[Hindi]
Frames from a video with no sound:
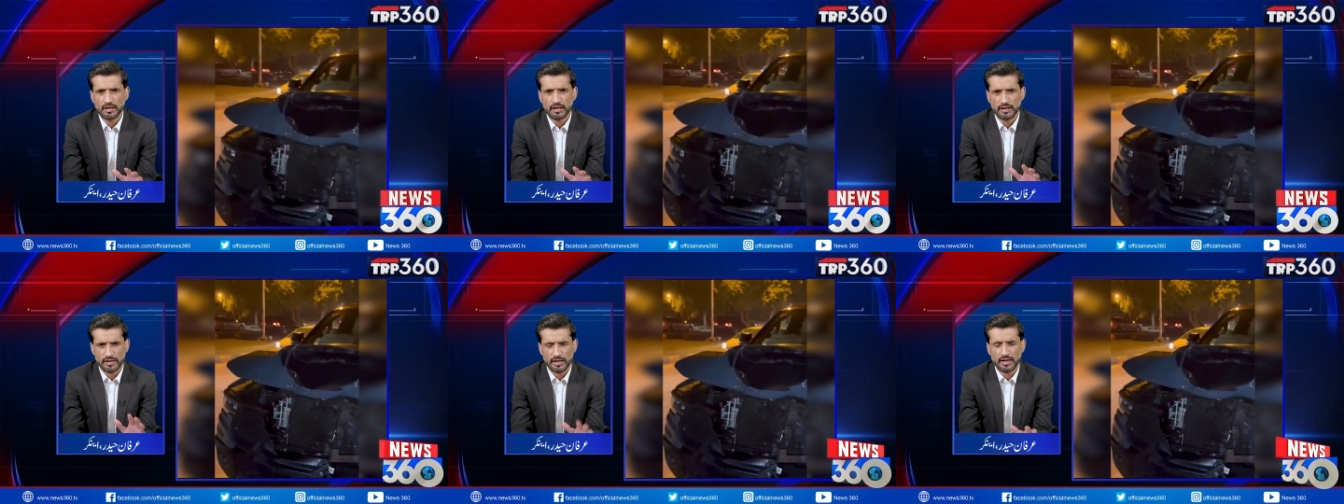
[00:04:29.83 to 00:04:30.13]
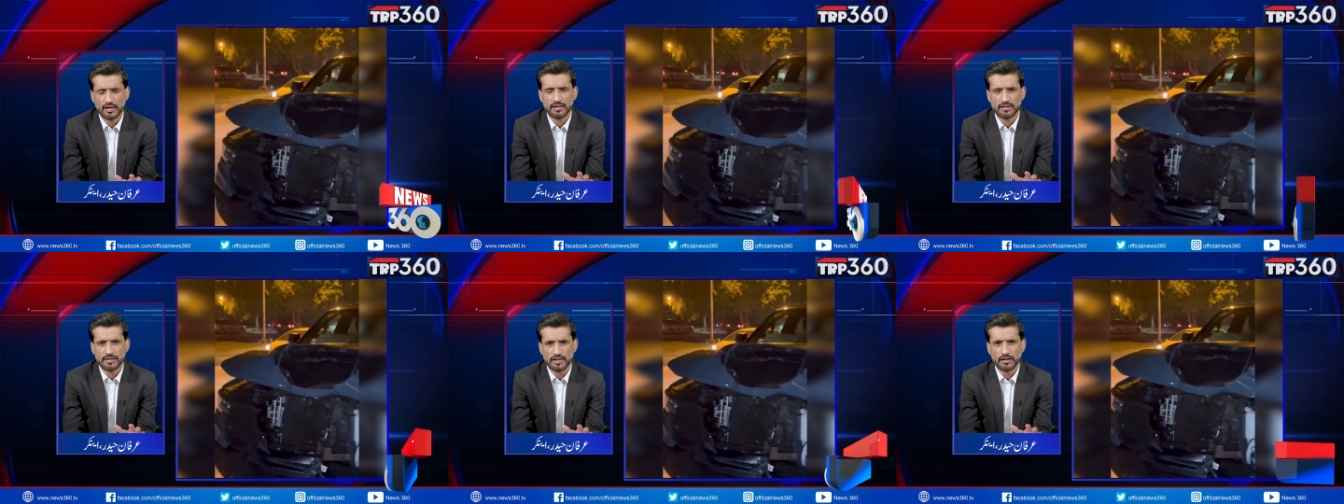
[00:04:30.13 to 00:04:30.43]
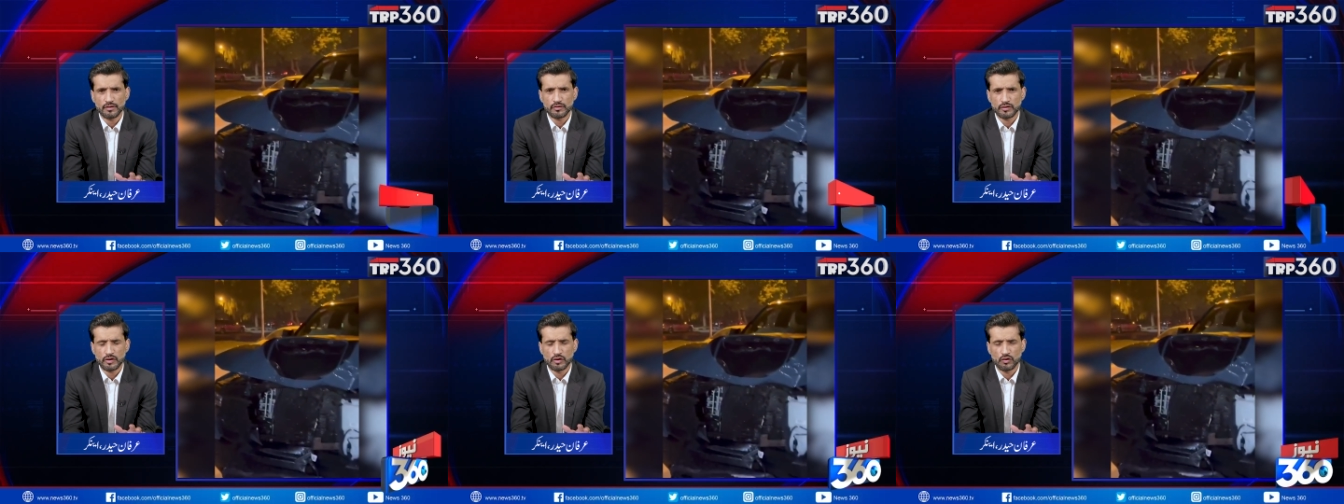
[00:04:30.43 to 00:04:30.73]
18
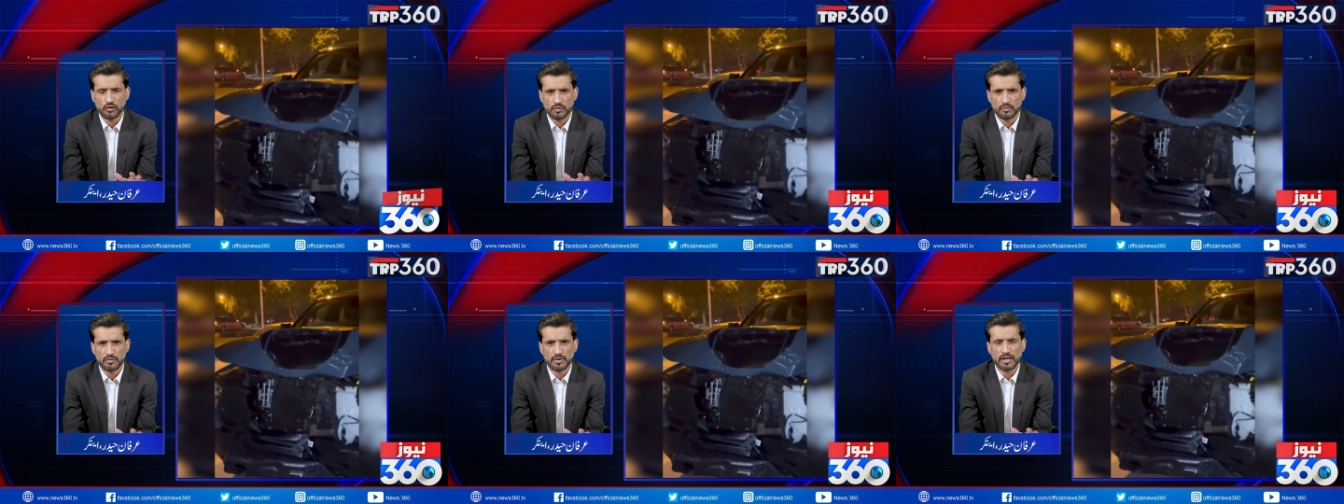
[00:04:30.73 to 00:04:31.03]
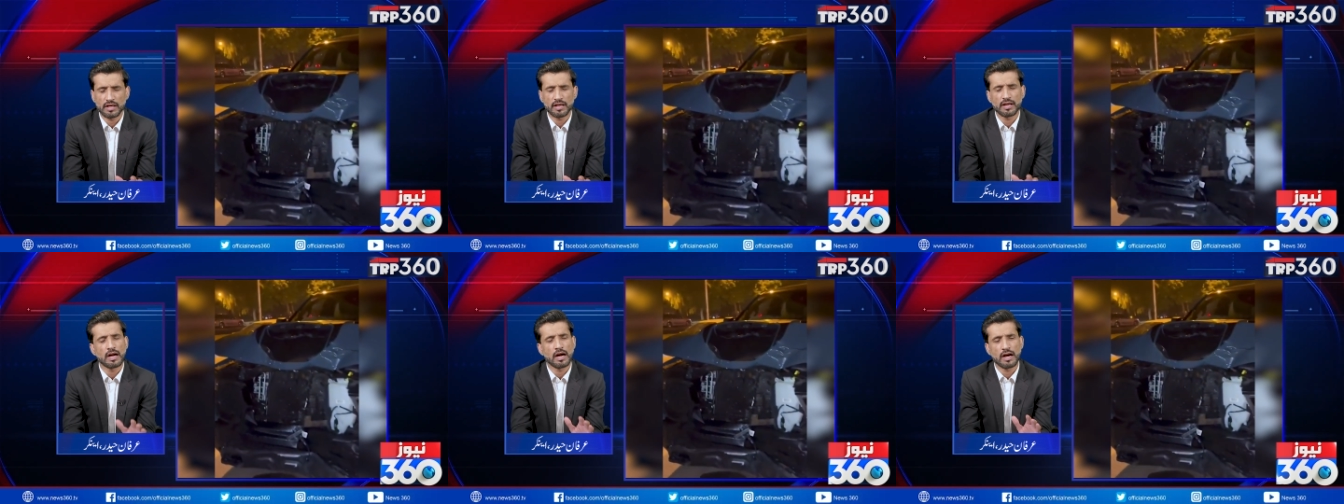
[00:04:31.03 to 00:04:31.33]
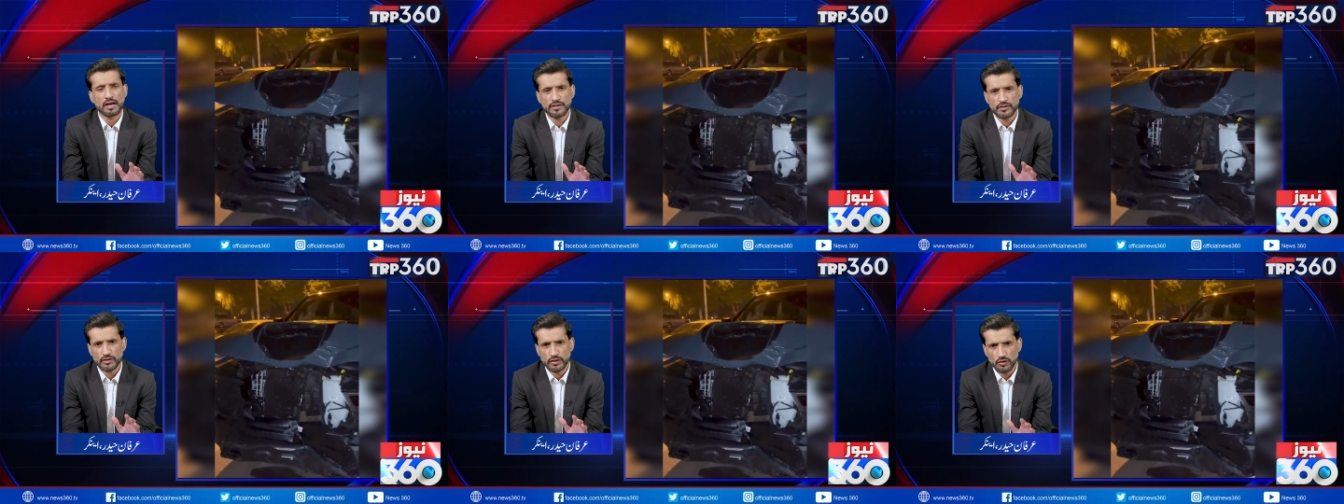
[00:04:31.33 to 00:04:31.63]
साल उसकी उम्र है
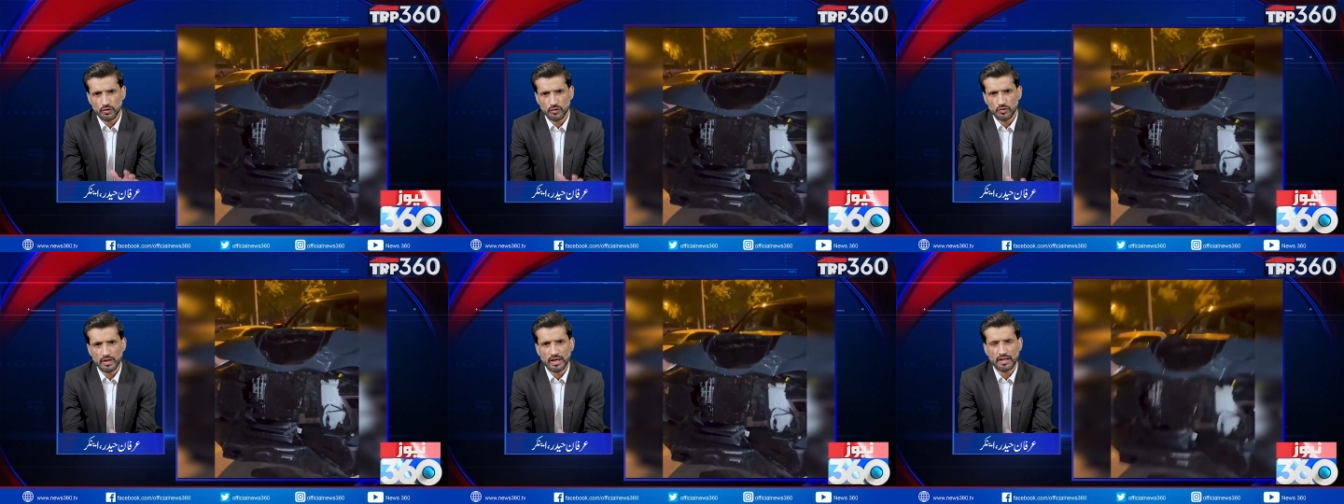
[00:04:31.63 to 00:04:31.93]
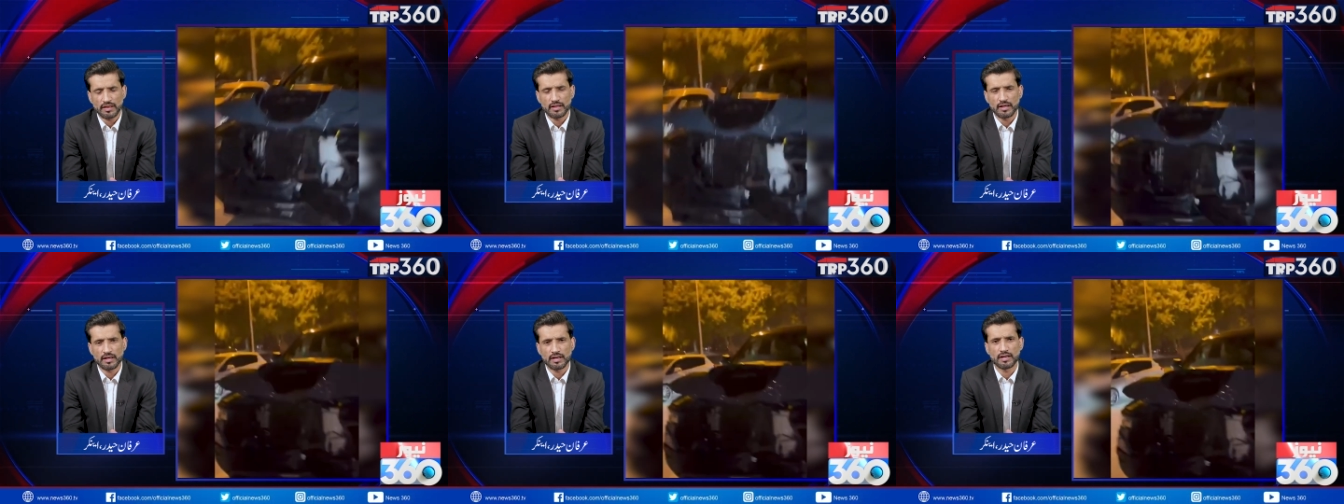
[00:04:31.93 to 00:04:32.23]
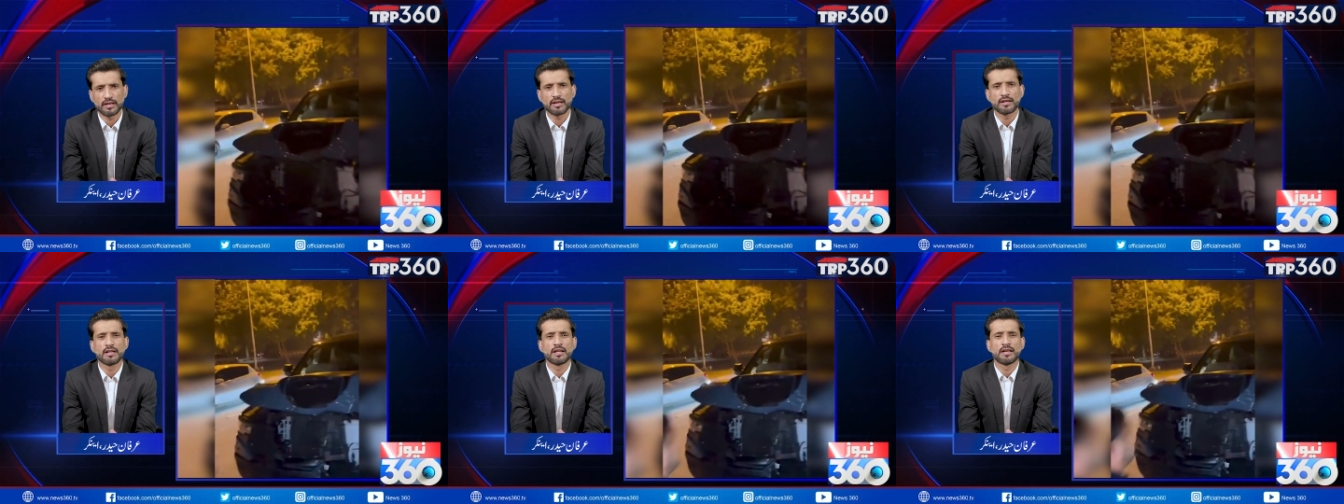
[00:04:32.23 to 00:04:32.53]
आईसीयू के अंदर
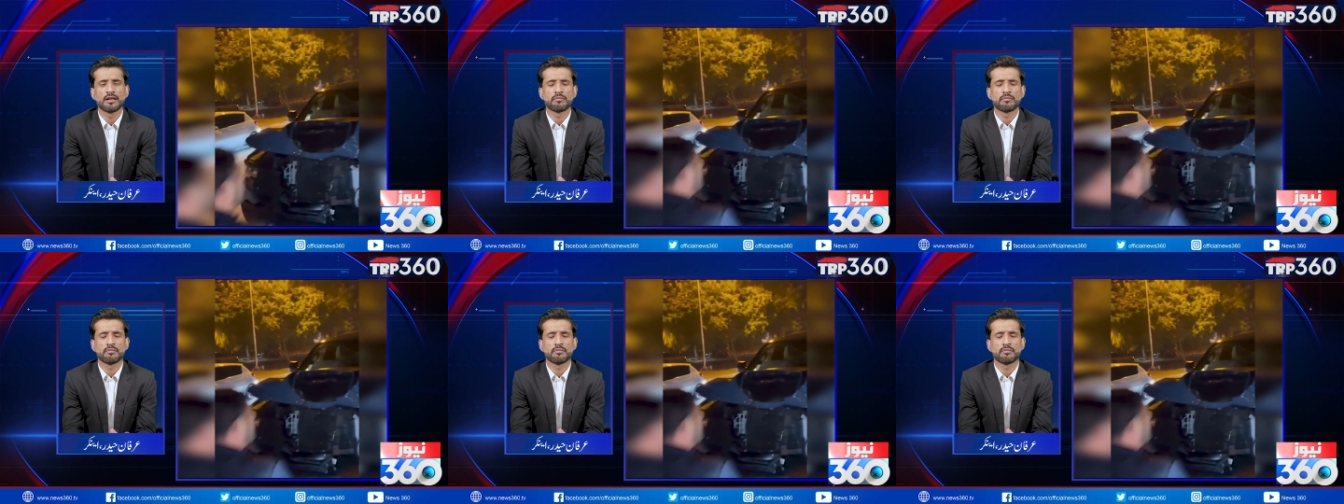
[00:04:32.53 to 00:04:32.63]
है